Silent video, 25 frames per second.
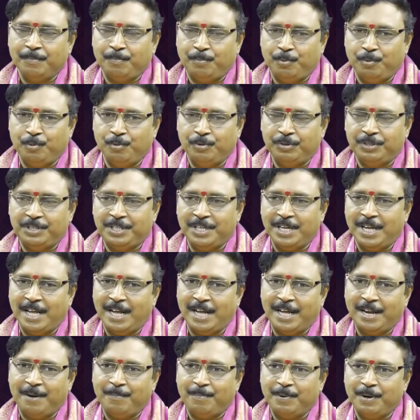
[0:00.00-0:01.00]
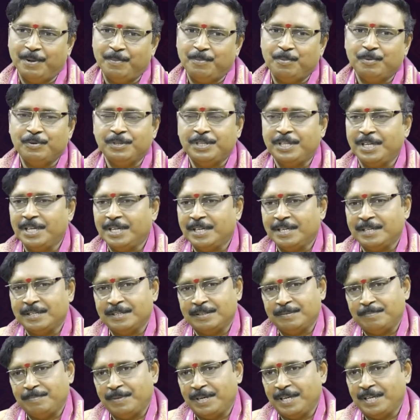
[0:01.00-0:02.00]
పూర్తిగా కనపడకపోతే
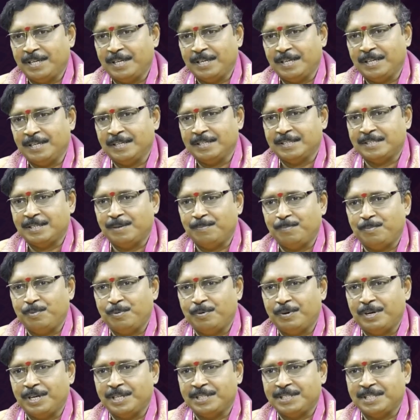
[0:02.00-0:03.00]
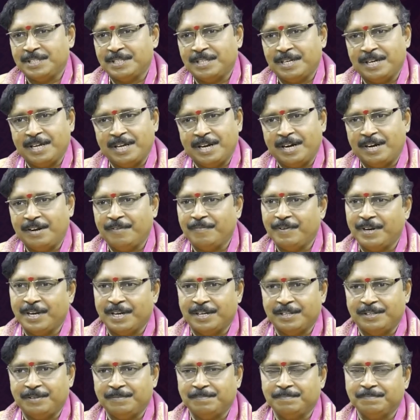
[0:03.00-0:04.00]
మనకి సంపూర్ణ చంద్రగ్రహణం అని
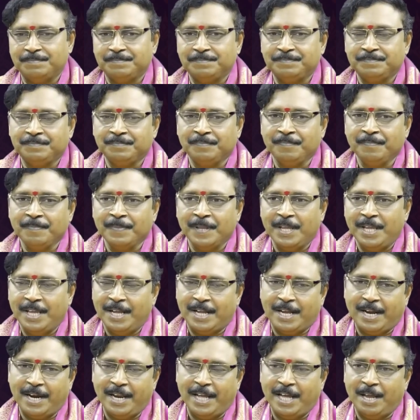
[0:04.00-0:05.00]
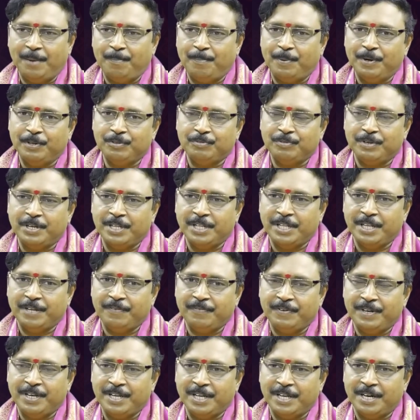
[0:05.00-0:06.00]
అర్థం ఇక్కడ ఏర్పడుతున్నది
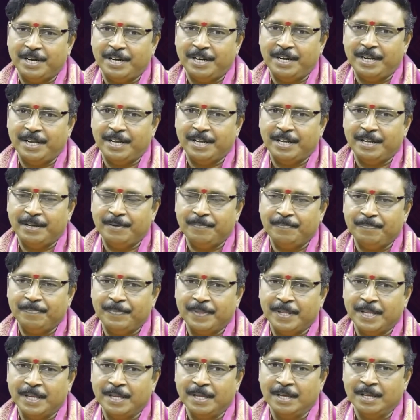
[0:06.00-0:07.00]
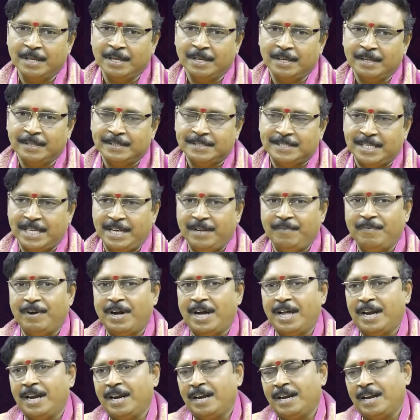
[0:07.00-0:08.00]
ఏమిటి అని అంటే
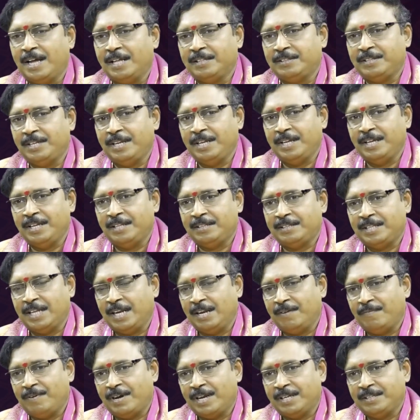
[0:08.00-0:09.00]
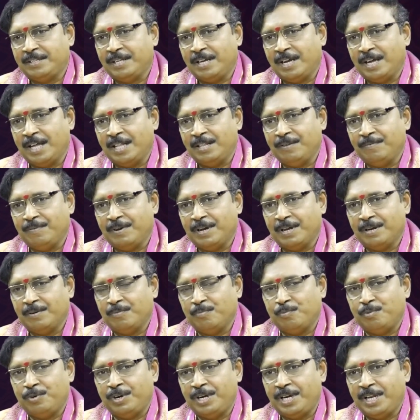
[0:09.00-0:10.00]
శనివారం రాత్రి తెల్లవారితే ఆదివారం
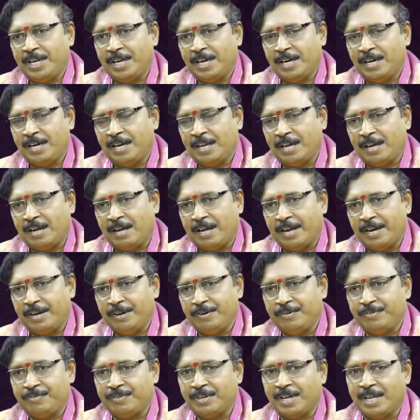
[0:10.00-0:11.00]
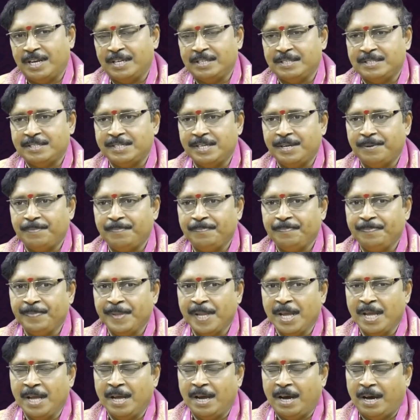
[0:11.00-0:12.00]
ఒంటి గంట ఆరు నిమిషాల నుంచి
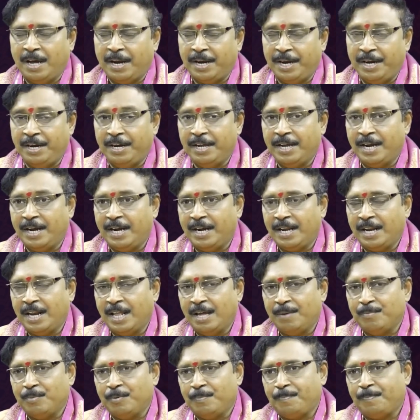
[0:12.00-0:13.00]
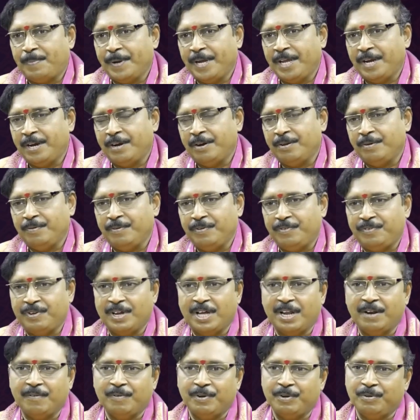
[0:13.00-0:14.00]
రెండు గంటల ముప్పై రెండు
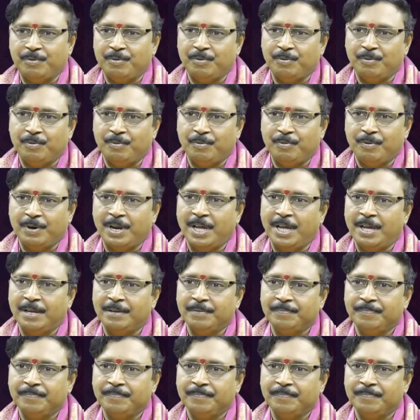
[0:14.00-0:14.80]
నిమిషాల వరకు కూడా